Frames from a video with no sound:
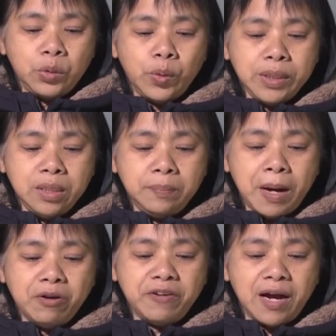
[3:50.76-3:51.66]
瘟疫
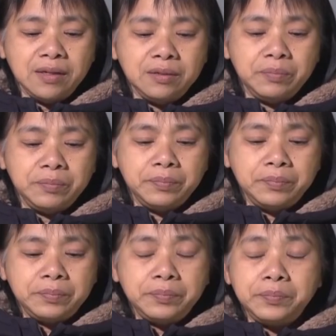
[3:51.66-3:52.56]
爆发。
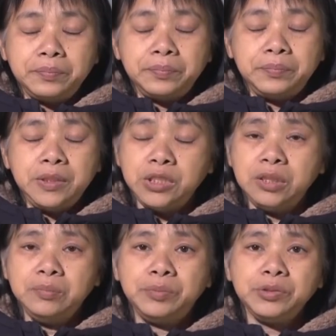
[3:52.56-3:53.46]
一
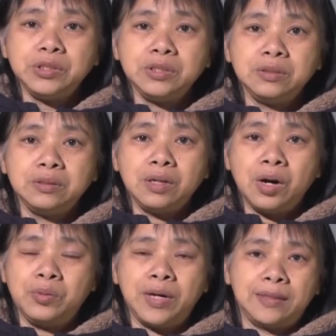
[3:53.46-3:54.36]
定不是
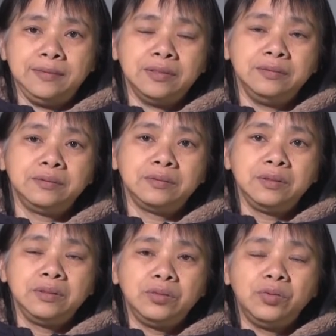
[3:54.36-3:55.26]
偶然的。
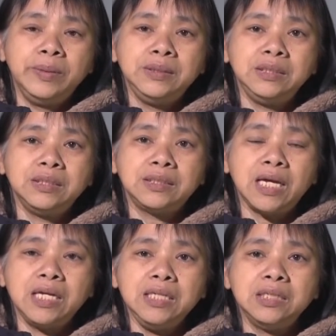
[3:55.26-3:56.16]
我们记得，
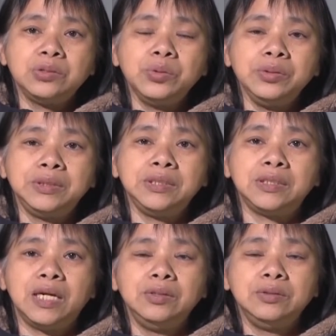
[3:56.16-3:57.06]
在一个多月之
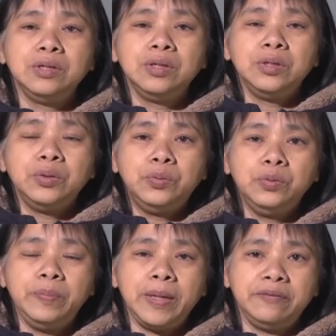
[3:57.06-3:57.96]
前，
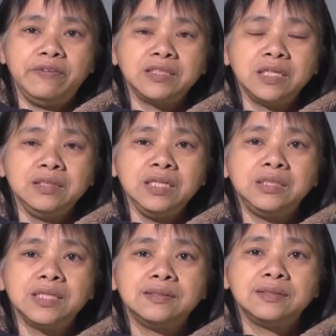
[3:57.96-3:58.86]
湖北发生地
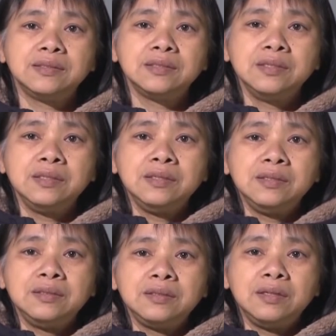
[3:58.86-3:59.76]
震，
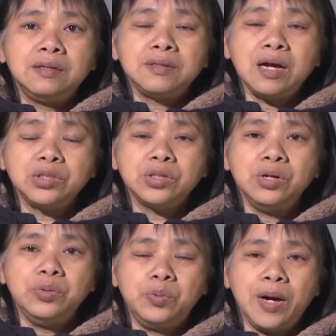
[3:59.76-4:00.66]
当时
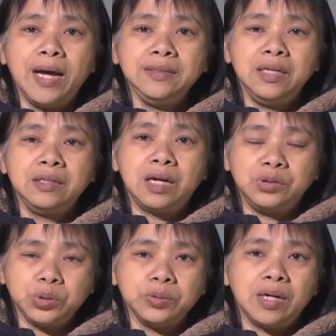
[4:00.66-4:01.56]
候武汉也
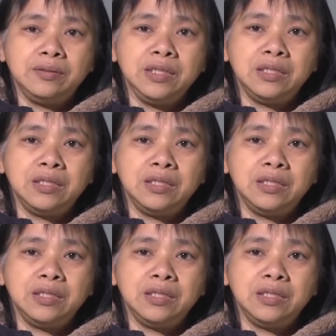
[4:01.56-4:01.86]
感受到那